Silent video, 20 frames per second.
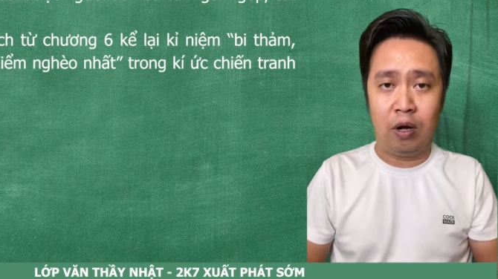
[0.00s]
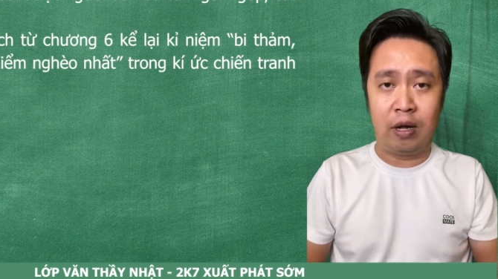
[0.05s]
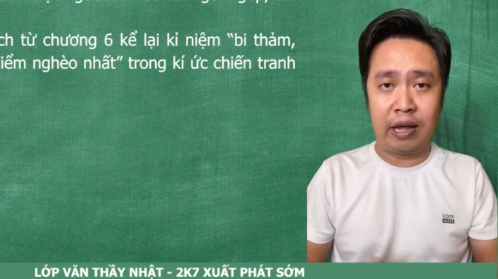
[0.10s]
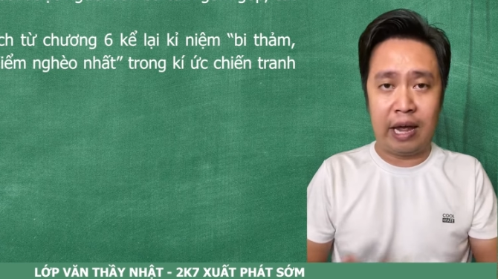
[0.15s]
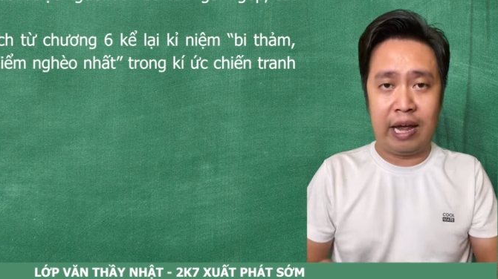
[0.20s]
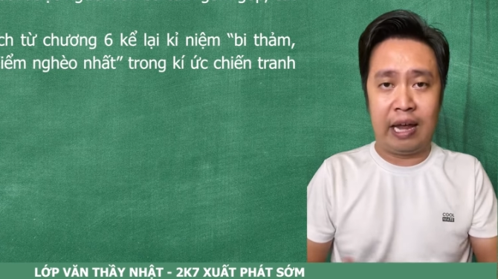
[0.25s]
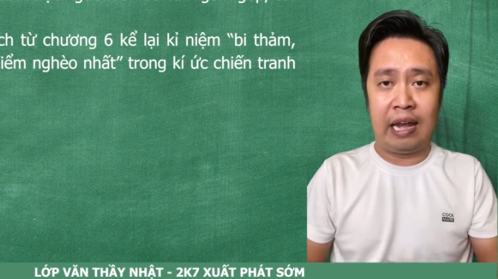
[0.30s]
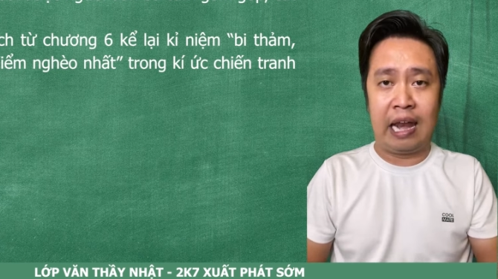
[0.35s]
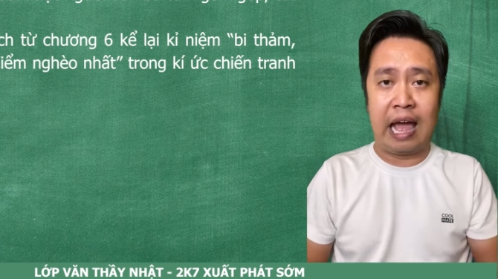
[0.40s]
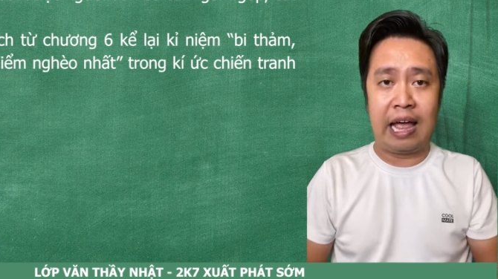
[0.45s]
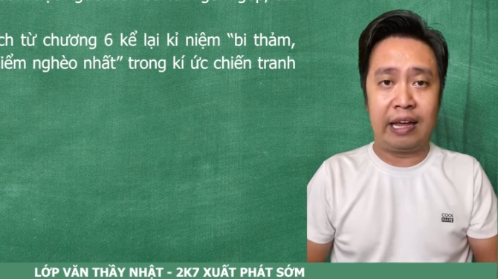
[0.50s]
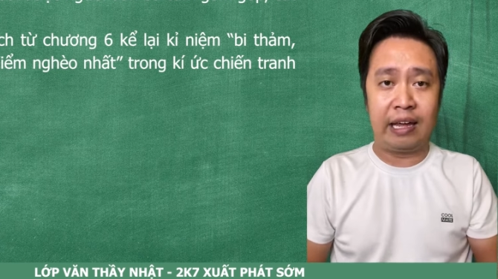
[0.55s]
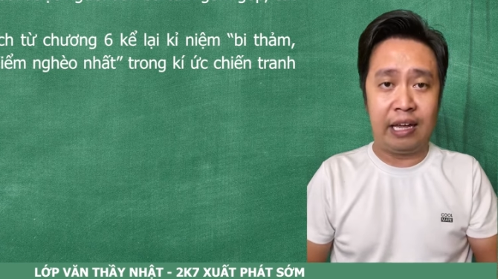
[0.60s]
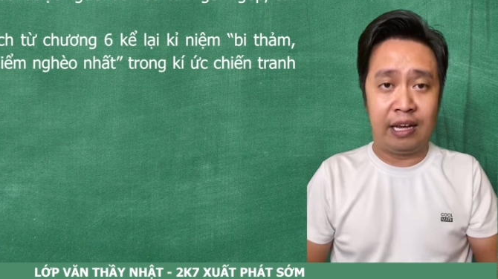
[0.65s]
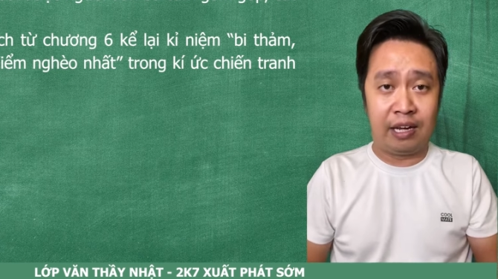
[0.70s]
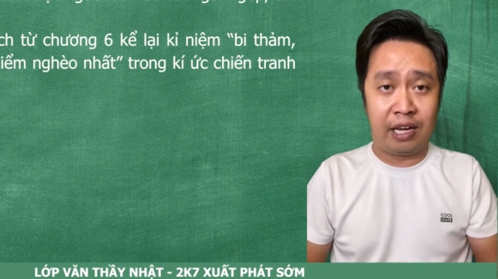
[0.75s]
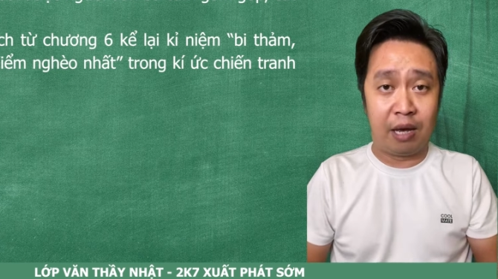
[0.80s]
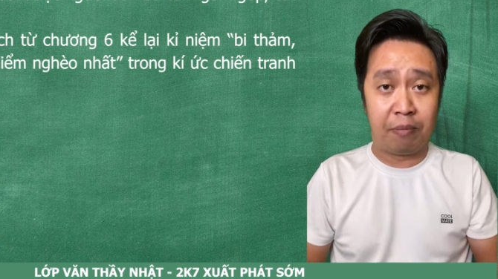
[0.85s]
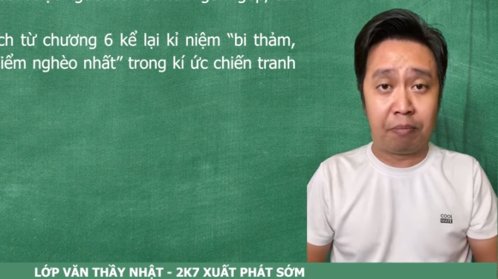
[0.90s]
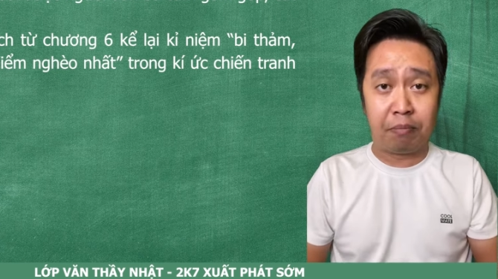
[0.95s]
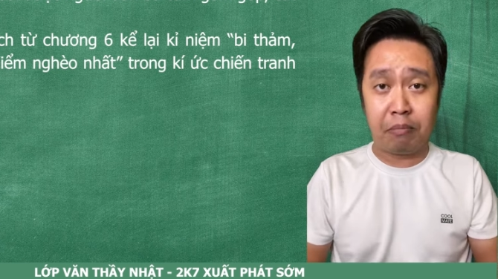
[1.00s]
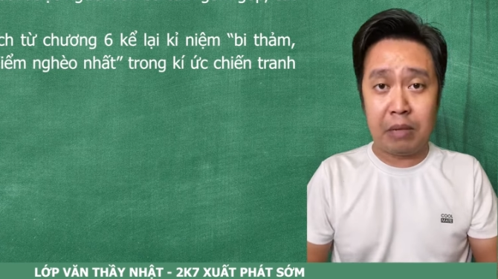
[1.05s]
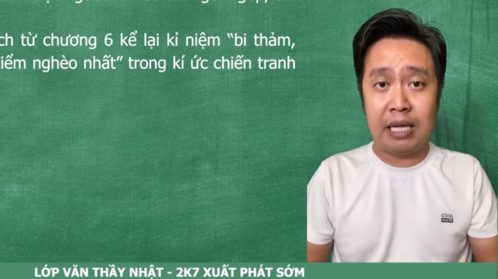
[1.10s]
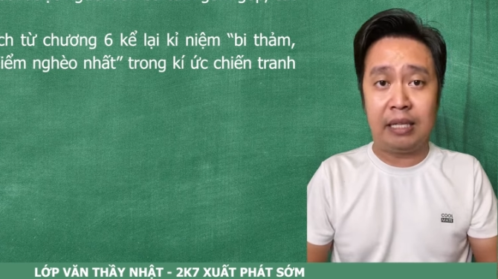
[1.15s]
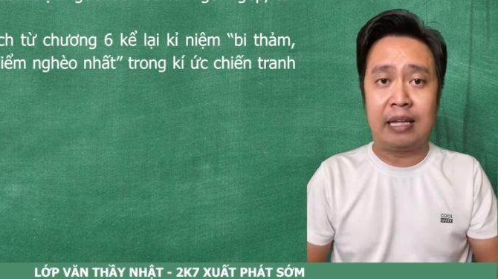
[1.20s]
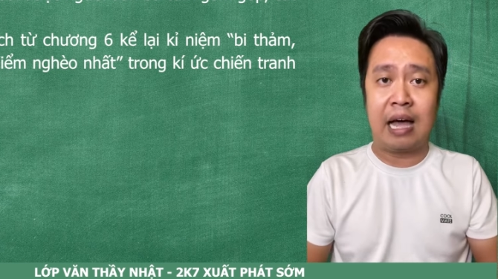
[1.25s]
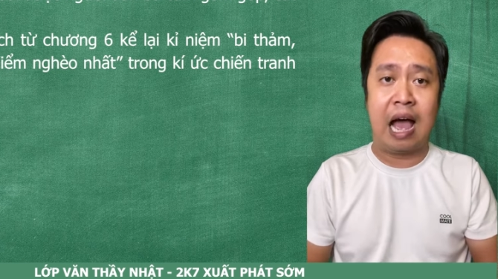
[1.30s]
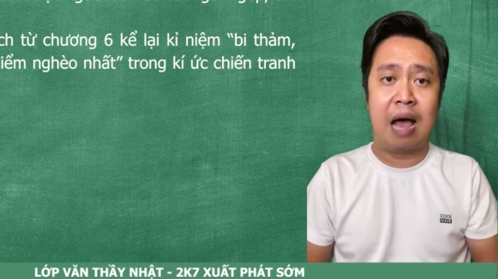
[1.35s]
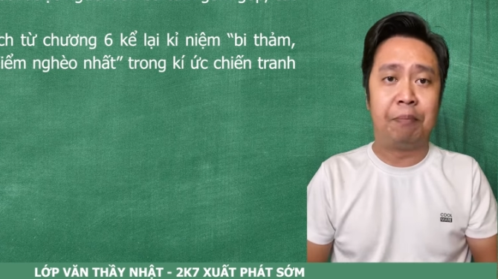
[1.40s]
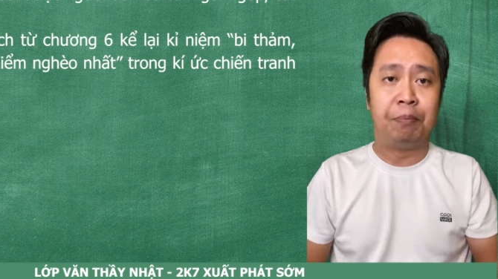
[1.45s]
kể lại kỷ niệm bi
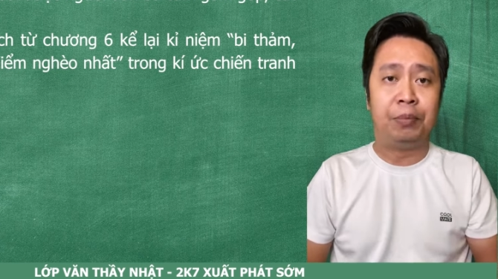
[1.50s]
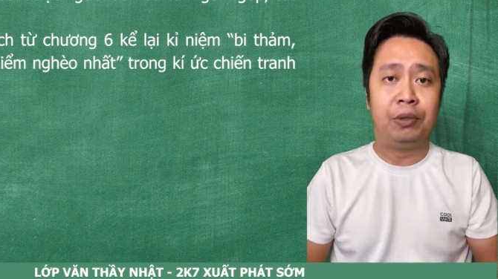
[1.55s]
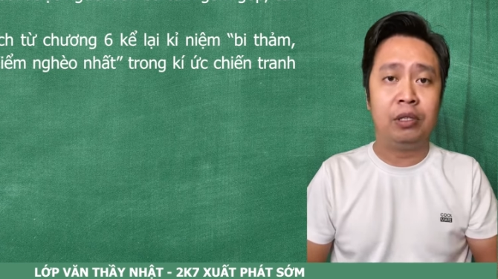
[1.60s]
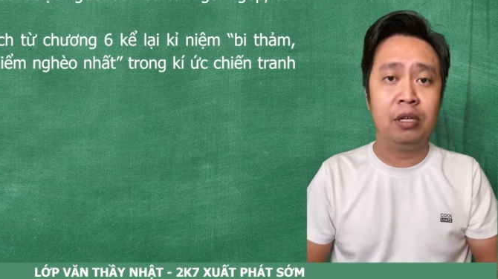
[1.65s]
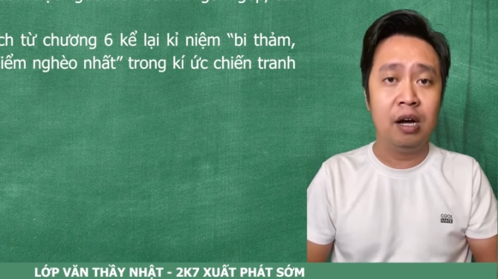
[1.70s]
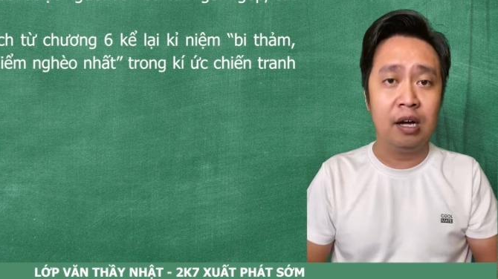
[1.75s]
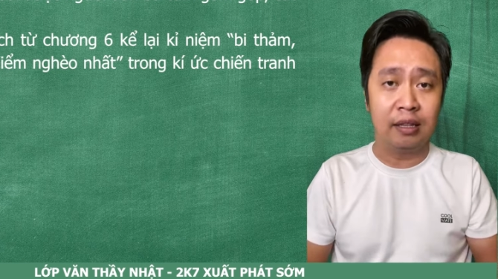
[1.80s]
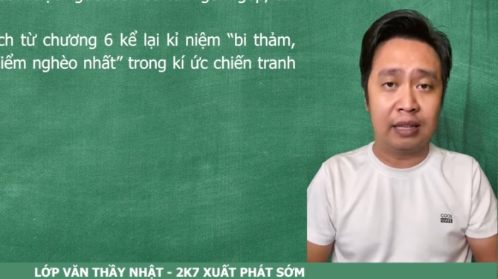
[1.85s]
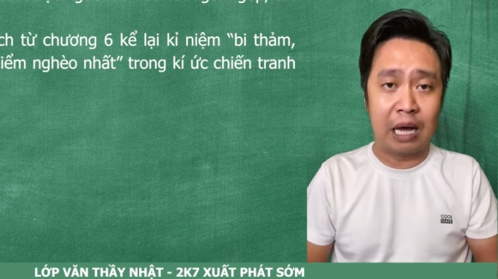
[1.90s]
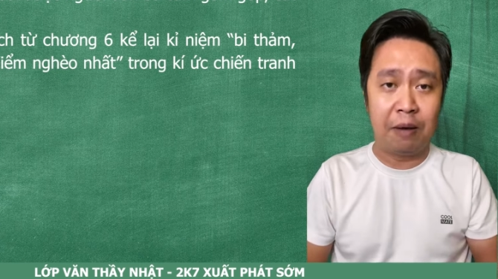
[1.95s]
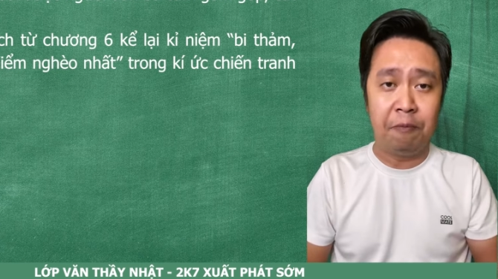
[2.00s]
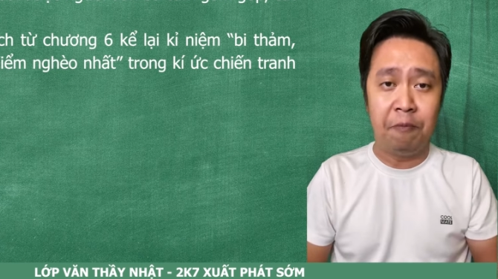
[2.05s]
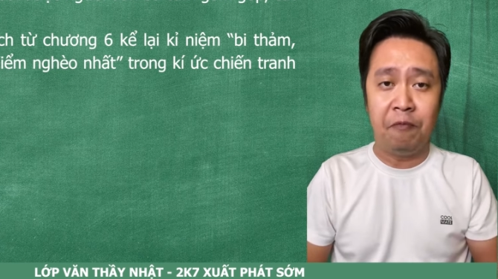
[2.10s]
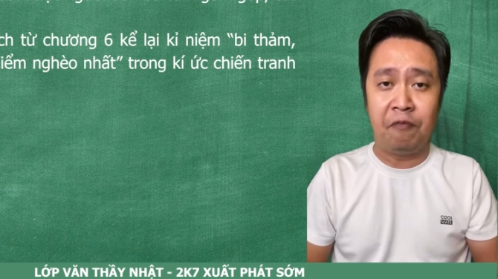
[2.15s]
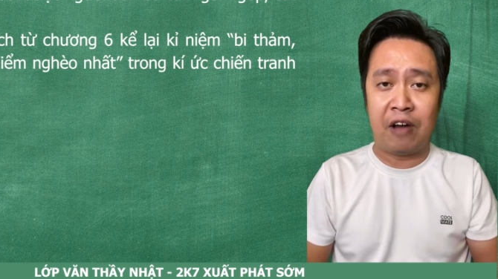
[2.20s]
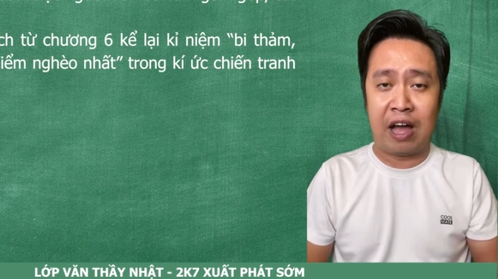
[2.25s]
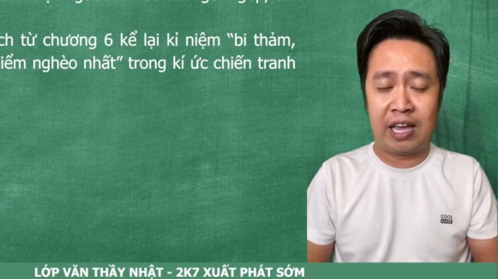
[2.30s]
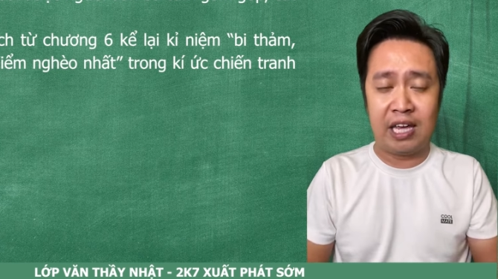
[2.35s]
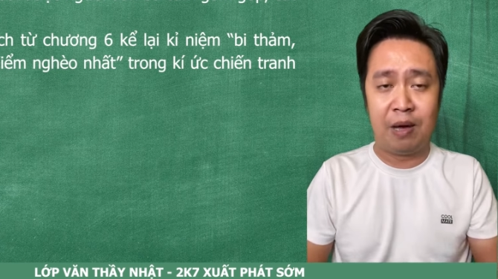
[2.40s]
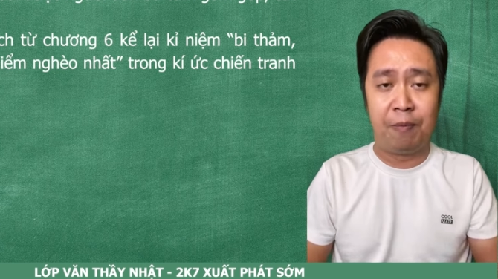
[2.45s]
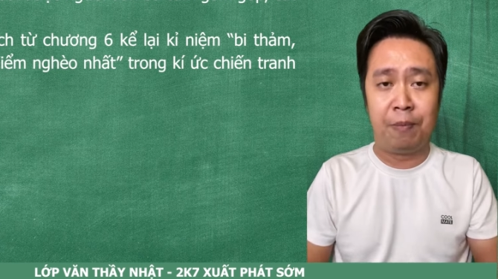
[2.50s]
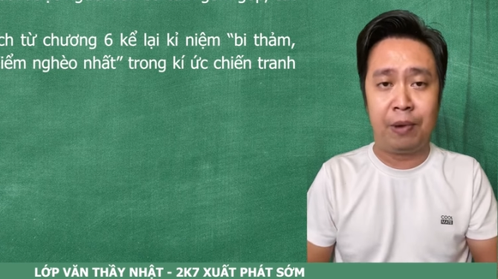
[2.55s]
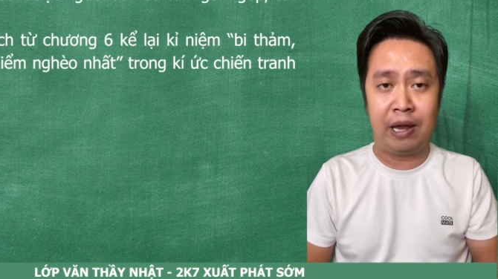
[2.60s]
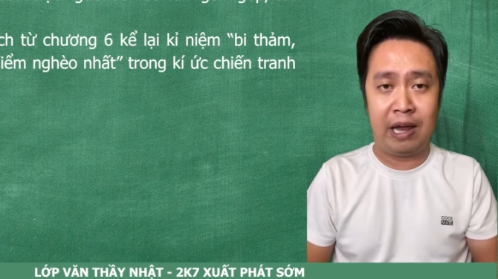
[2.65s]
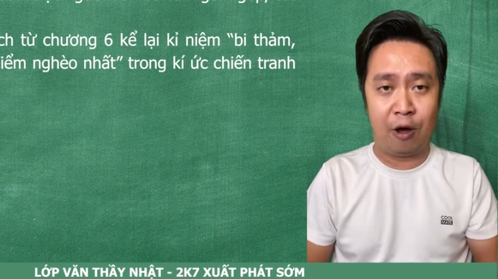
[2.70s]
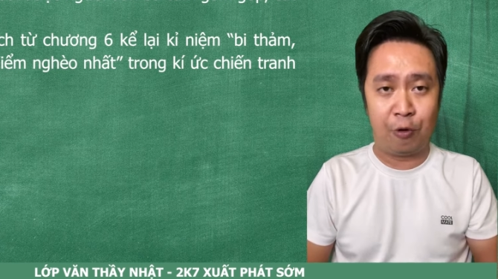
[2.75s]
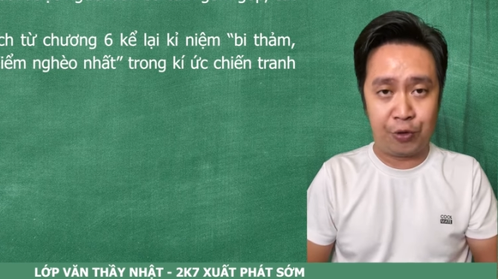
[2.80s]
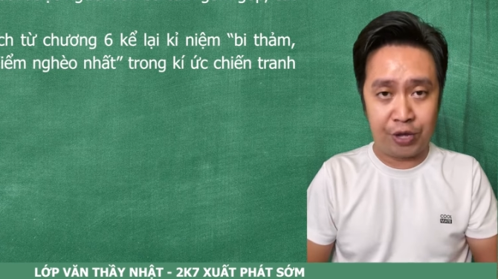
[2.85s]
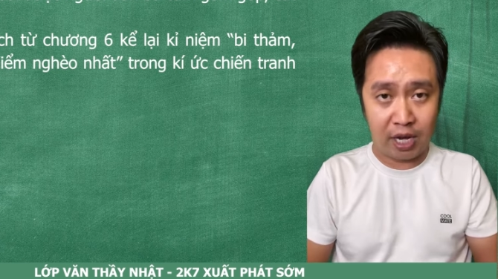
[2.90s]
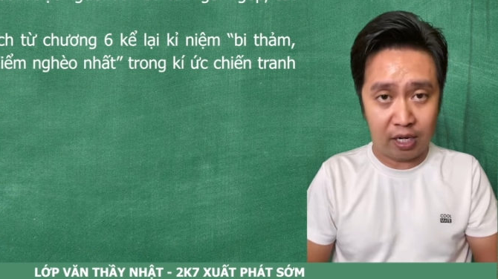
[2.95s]
thảm, thương tâm và hiểm
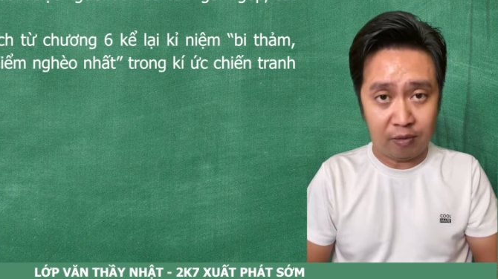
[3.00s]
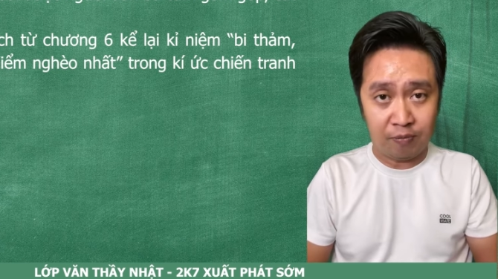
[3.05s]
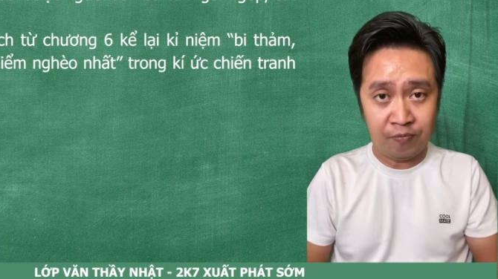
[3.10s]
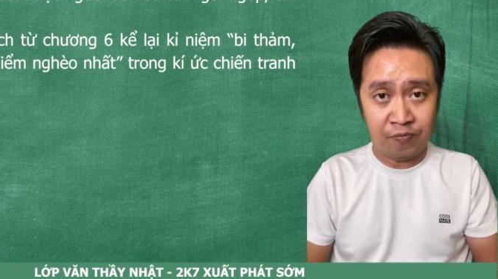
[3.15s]
nghèo nhất